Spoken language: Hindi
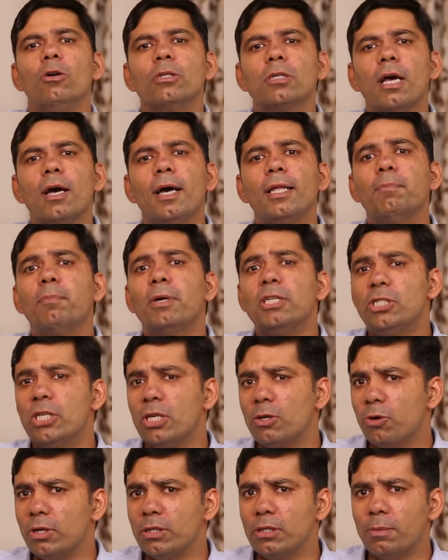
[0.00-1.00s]
उसके बाद
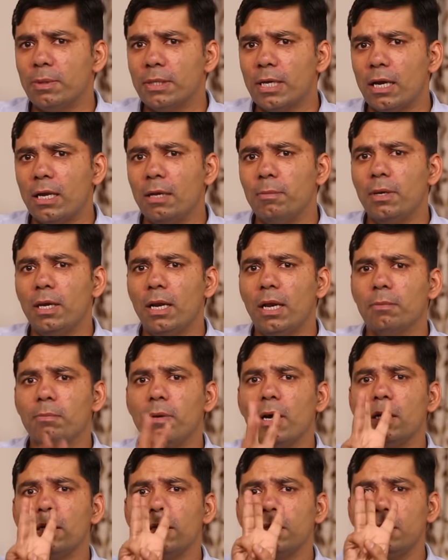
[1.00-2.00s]
बच्चे को ये समझ आने में
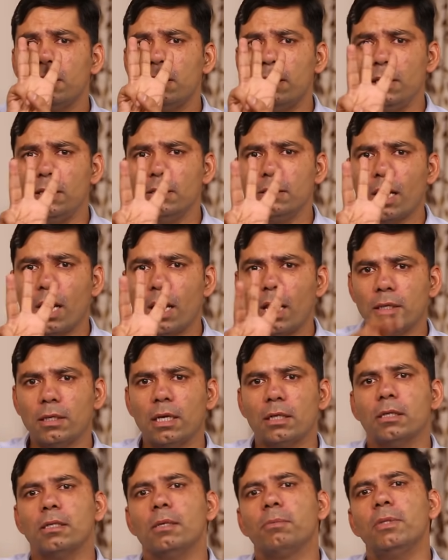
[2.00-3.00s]
लगभग तीन साल लग
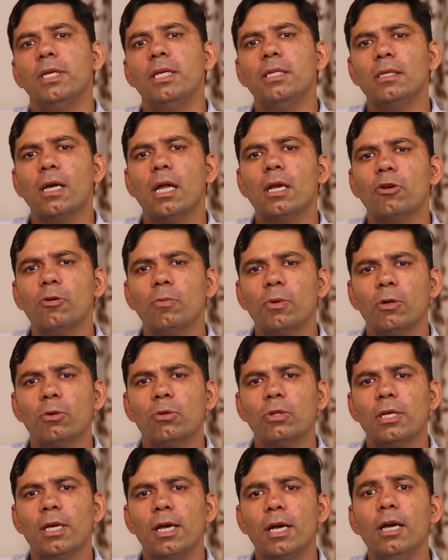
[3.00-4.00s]
जाते हैं जब तीन साल की उम्र
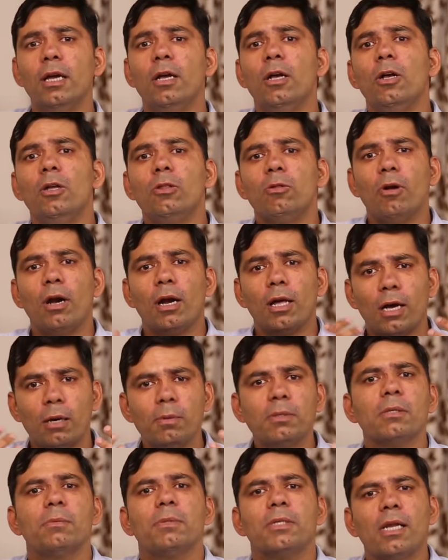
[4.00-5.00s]
होती है तो
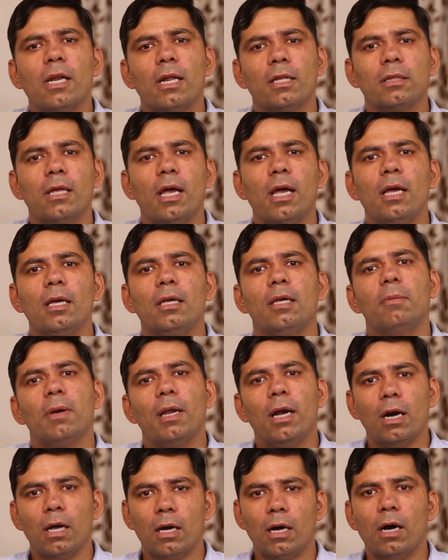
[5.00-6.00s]
लड़का भी समझने लगता है कि
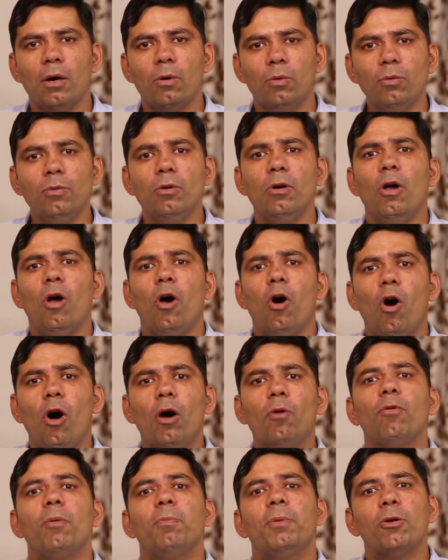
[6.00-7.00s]
मैं लड़का हूँ
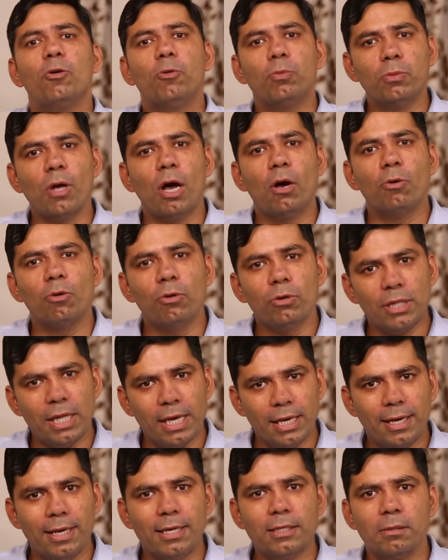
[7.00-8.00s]
और वो अपने गुप्तांगों को
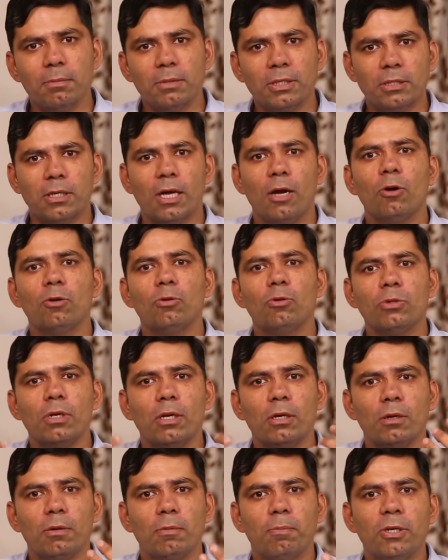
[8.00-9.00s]
देख के ही समझता है और
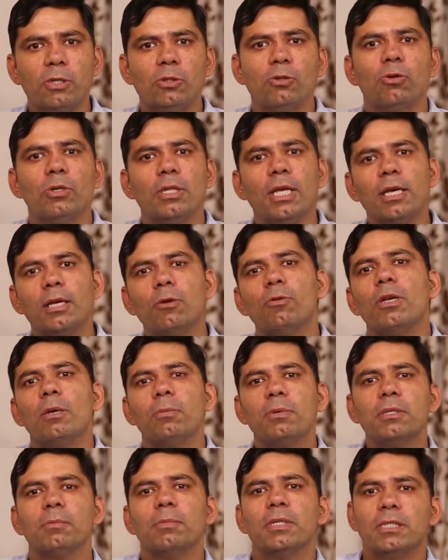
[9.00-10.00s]
दूसरे बच्चों को देख के वो
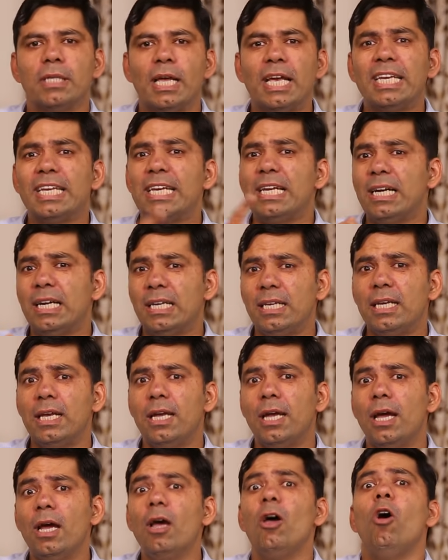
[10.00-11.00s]
ये भी समझता है कि ये
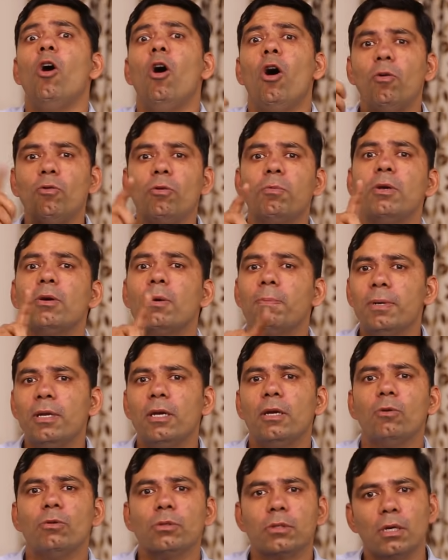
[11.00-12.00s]
लड़की है और वो भी
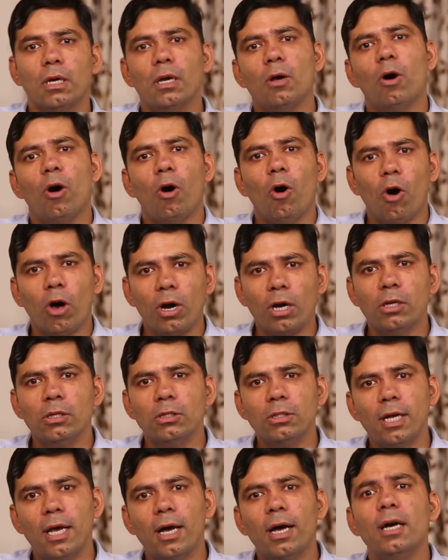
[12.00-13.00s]
अपने उसके
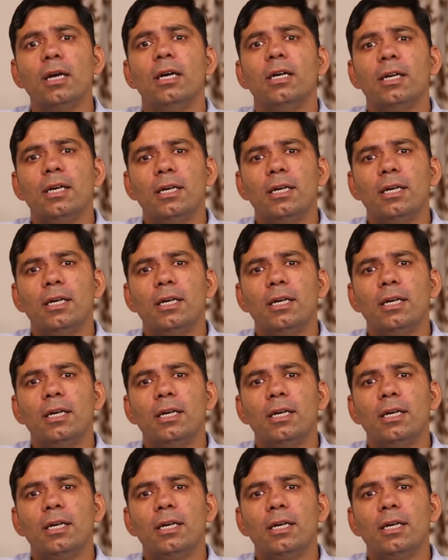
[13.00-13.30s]
ऑर्गन्स या